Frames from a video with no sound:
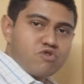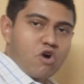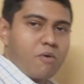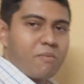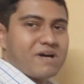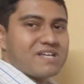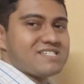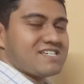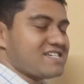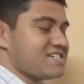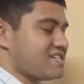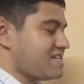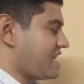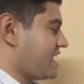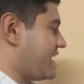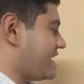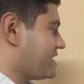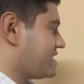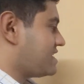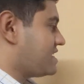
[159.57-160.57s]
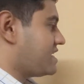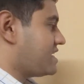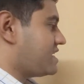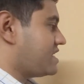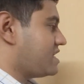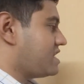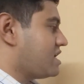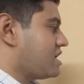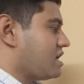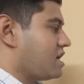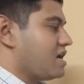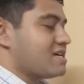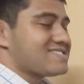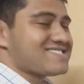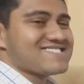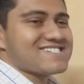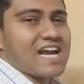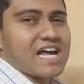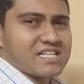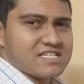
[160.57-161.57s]
সমাজের একটি
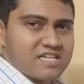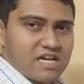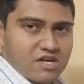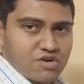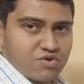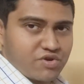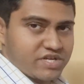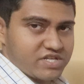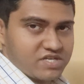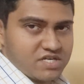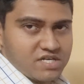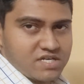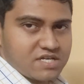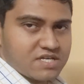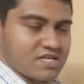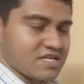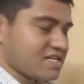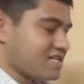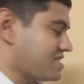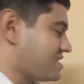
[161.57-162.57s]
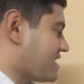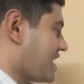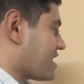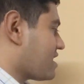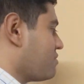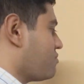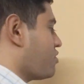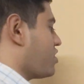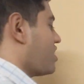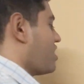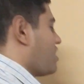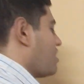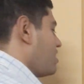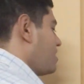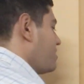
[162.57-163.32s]
স্ট্রাকচার রয়েছে যাকে বলা